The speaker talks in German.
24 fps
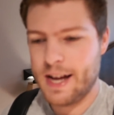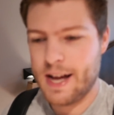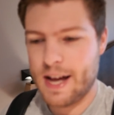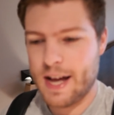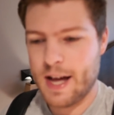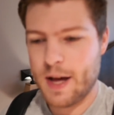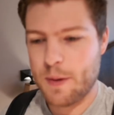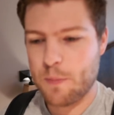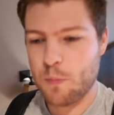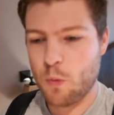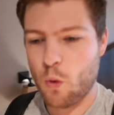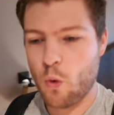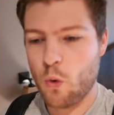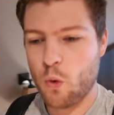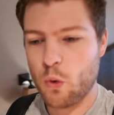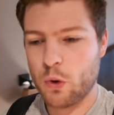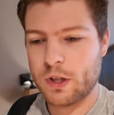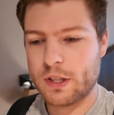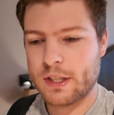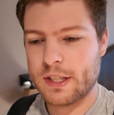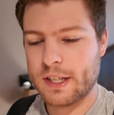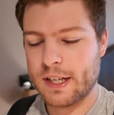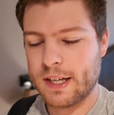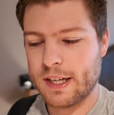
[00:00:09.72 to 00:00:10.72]
Ähm,
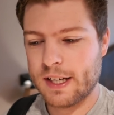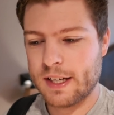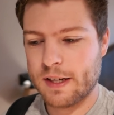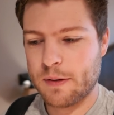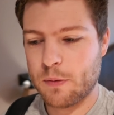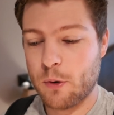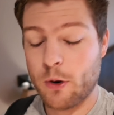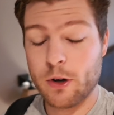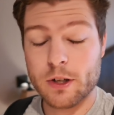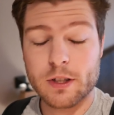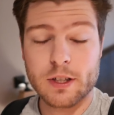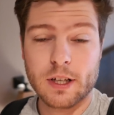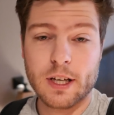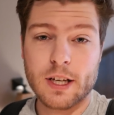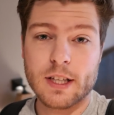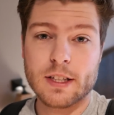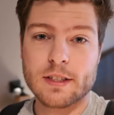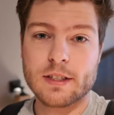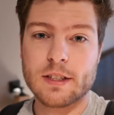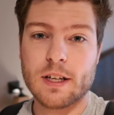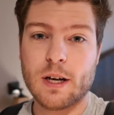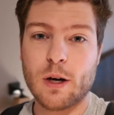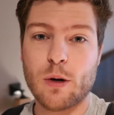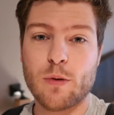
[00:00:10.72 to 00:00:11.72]
und äh, heute geht
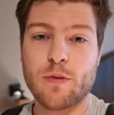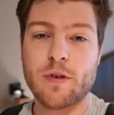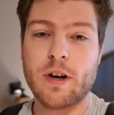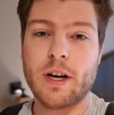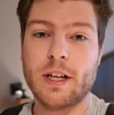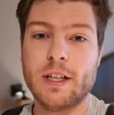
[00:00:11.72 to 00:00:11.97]
es auf